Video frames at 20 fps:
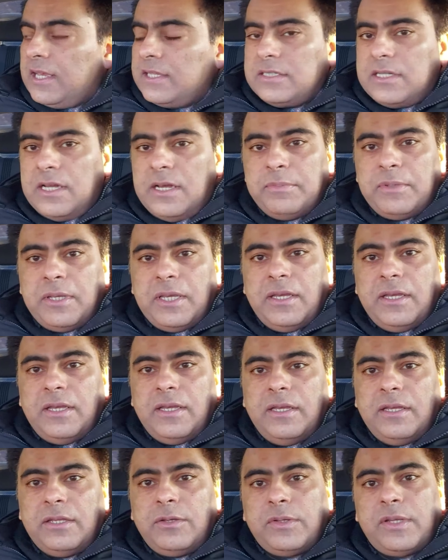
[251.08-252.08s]
है जनाब
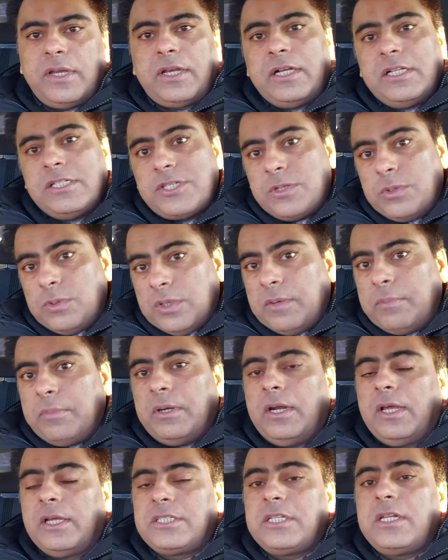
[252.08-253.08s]
के क्योंकि कल स्नो की
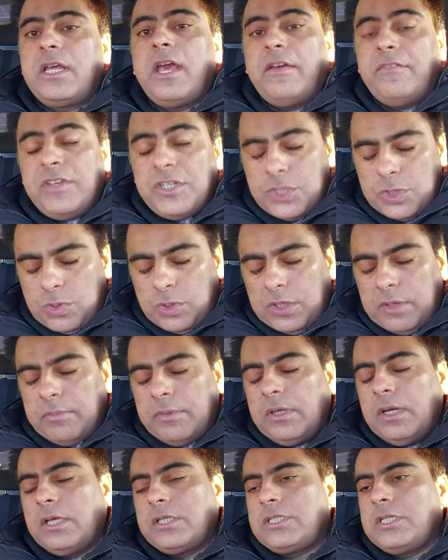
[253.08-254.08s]
प्रोडक्शन है हैवी स्नो की
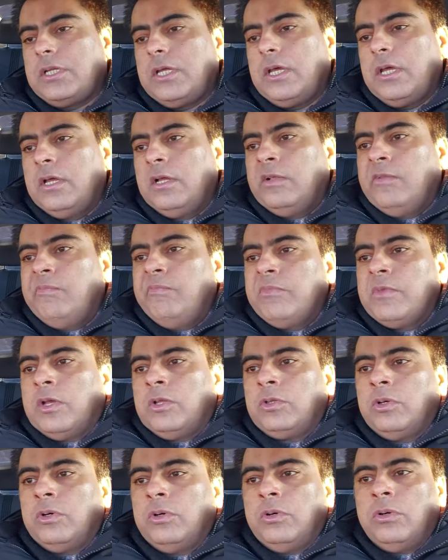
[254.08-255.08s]
प्रोडक्शन है
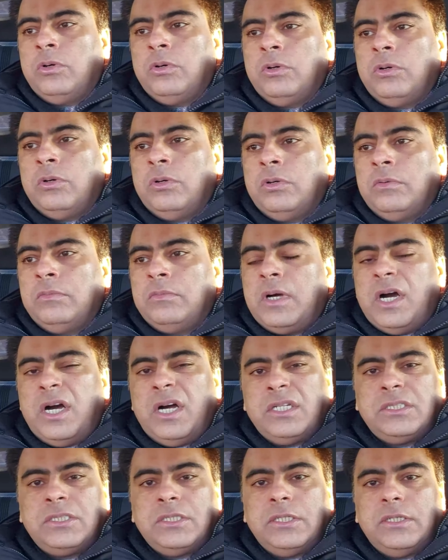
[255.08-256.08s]
तो
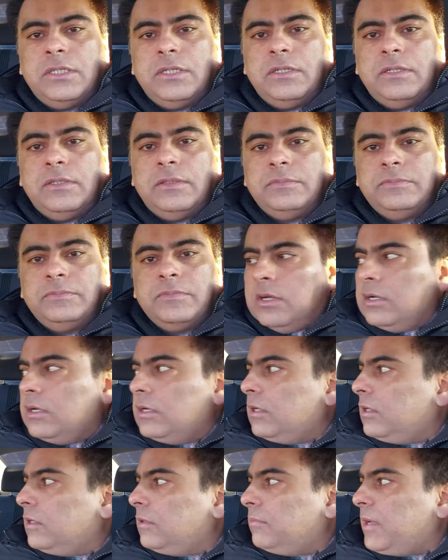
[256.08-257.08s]
आज
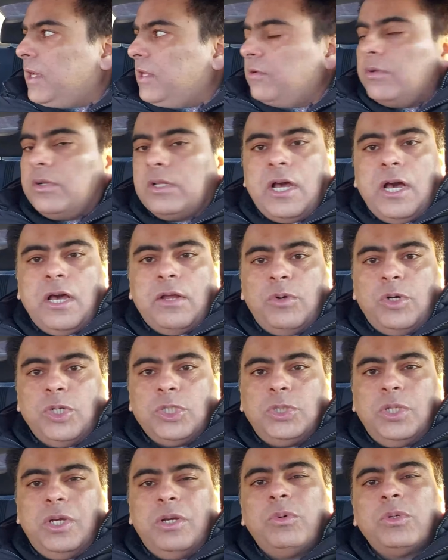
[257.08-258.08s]
मैनुअल कार
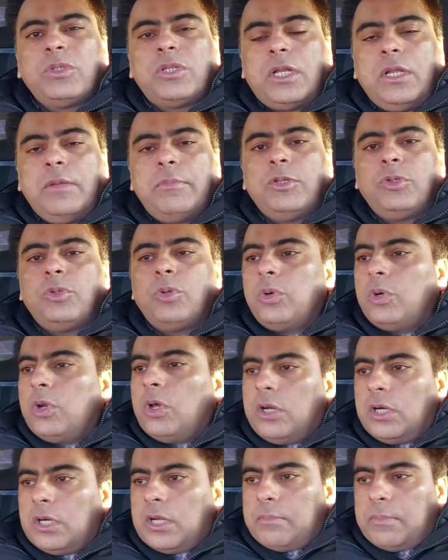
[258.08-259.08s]
वॉश जो है वो तकरीबन दो
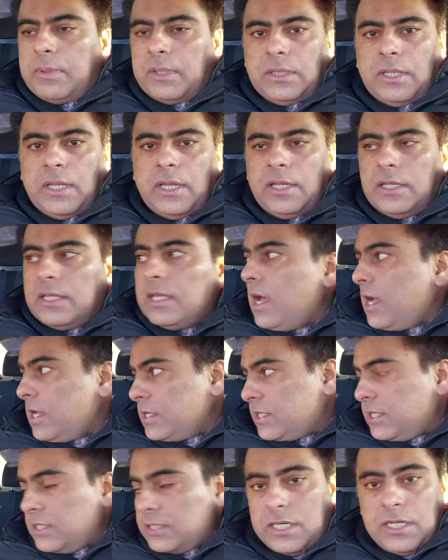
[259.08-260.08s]
डॉलर का पड़ता है यहाँ
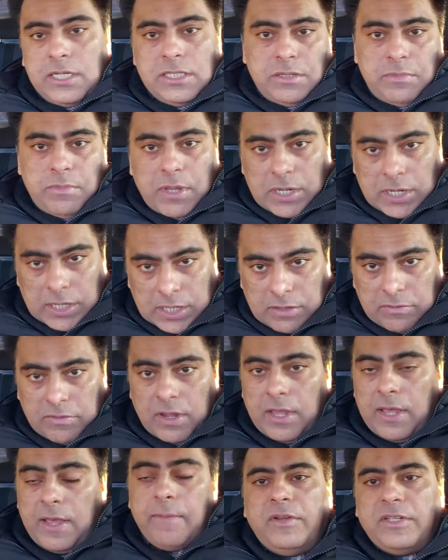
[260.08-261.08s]
से जहाँ से मैंने
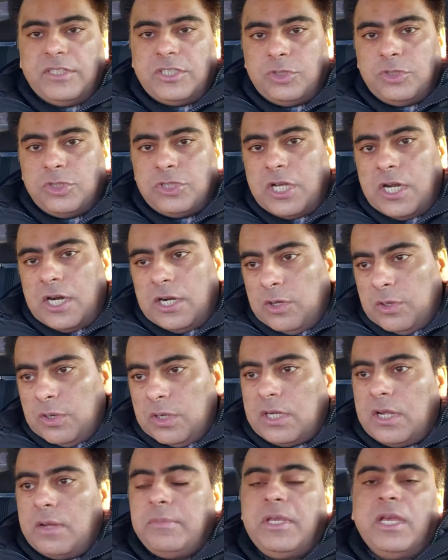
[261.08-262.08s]
करवाया है वैसे तो चार
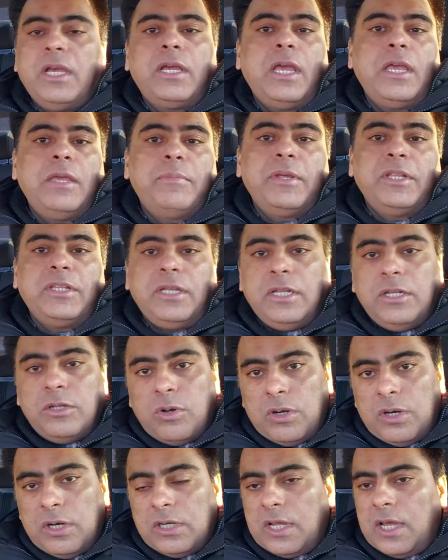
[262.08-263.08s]
डॉलर का भी है कहीं भी तीन
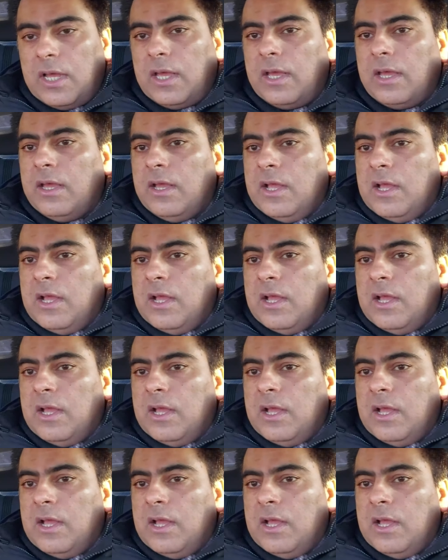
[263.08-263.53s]
डॉलर का है